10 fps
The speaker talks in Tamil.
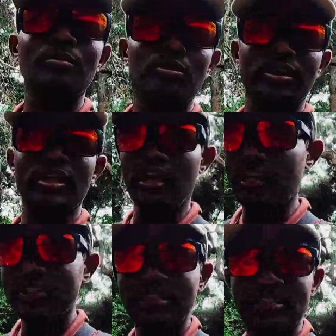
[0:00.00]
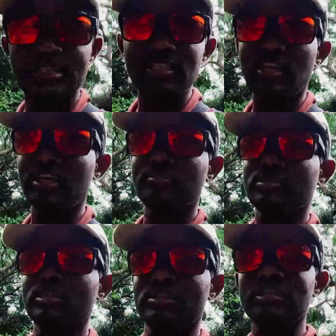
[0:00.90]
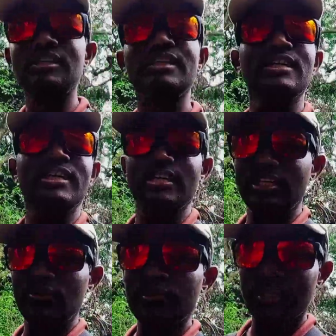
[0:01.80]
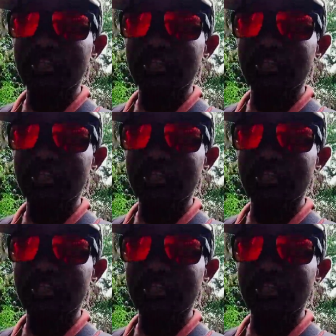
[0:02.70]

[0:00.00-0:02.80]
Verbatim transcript: நம்மளுடைய அடுத்த ஸ்ட்ரெச்சை ஆரம்பித்தாச்சு இன்னும்